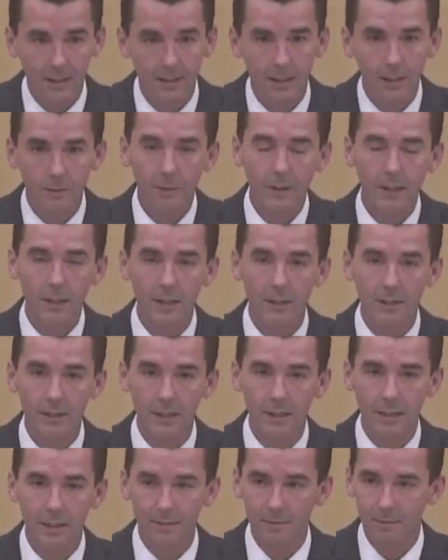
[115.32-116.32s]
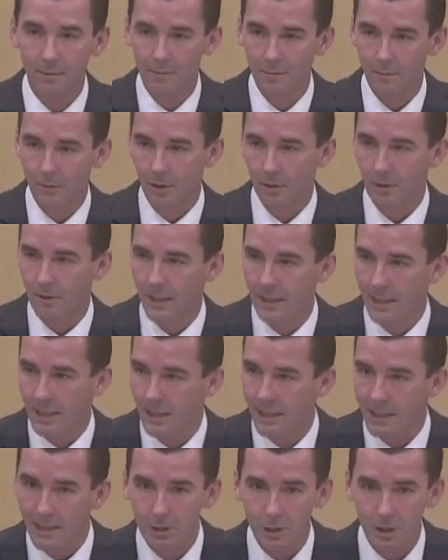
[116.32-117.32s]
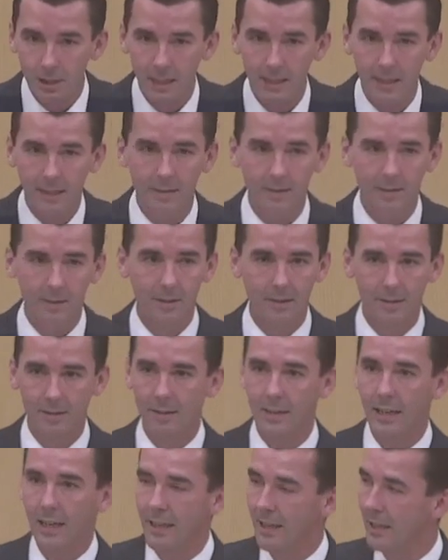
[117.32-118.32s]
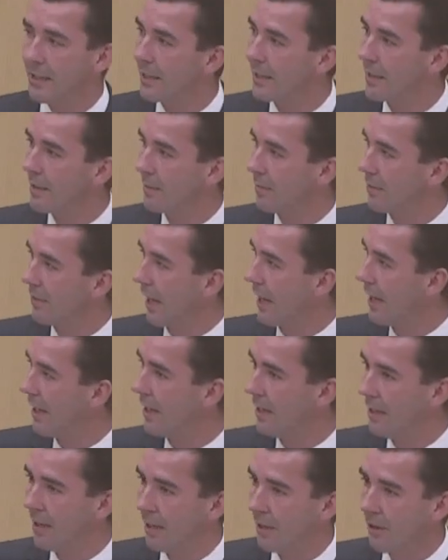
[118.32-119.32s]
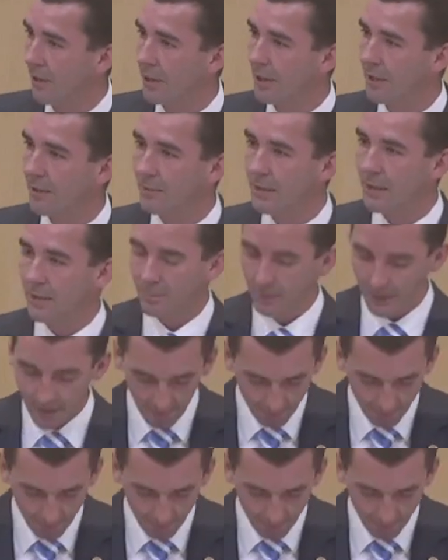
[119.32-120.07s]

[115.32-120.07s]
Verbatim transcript: liefert ja die Frau Kollegin Gittstaller, jetzt ist sie leider nicht im Saal, heute wieder mal